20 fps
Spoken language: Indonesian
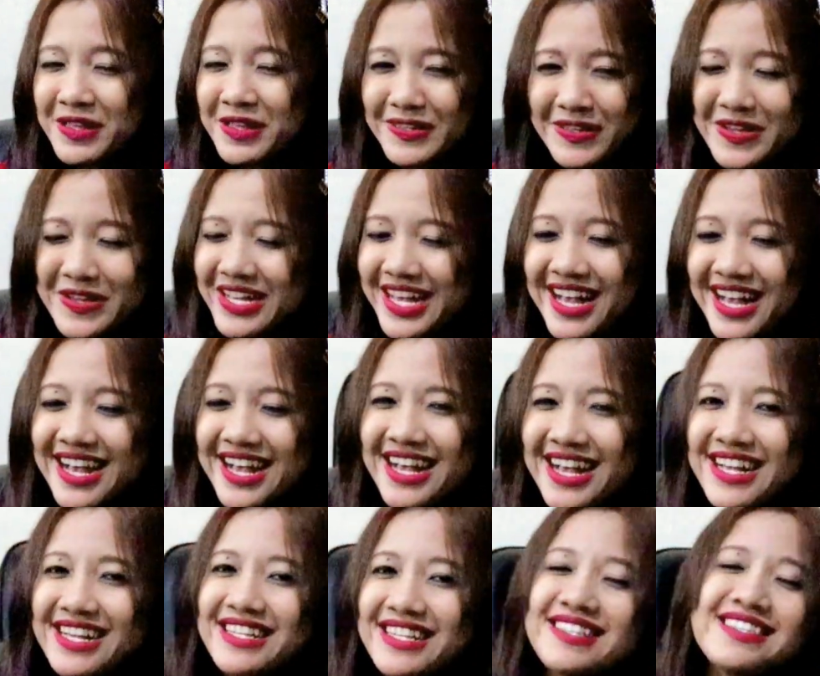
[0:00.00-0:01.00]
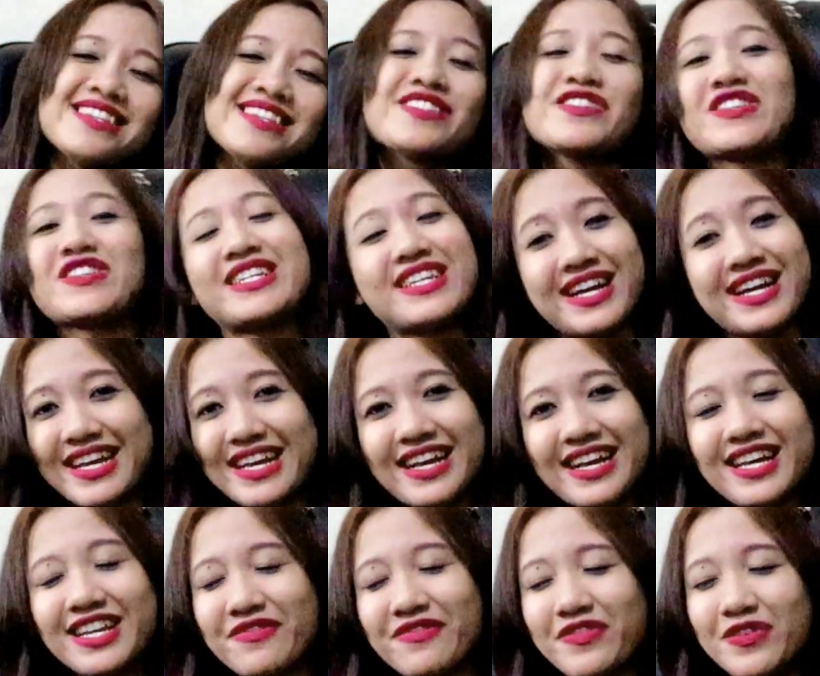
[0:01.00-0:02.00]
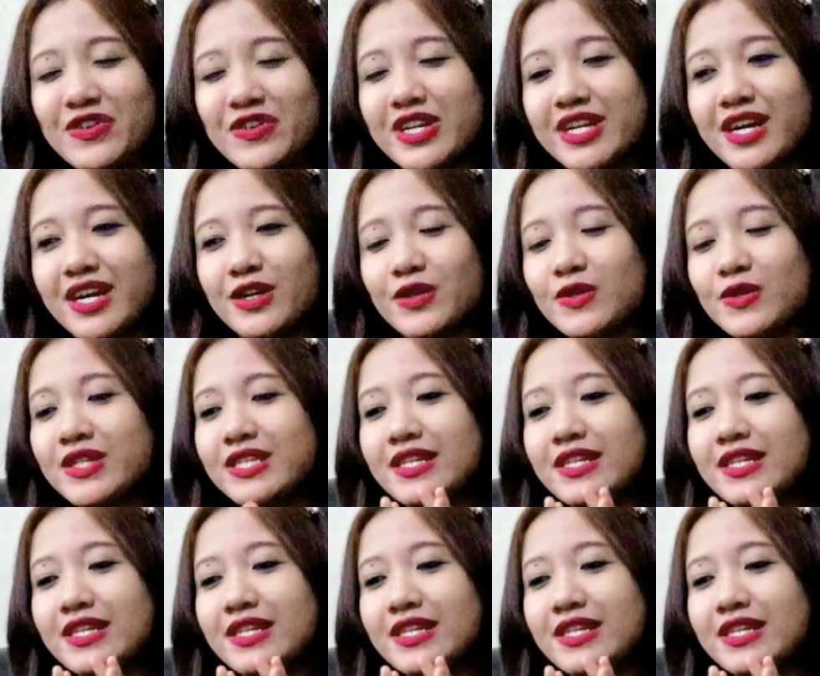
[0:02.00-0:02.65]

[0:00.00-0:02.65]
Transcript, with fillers: So guys, itu dia ya review dari aku.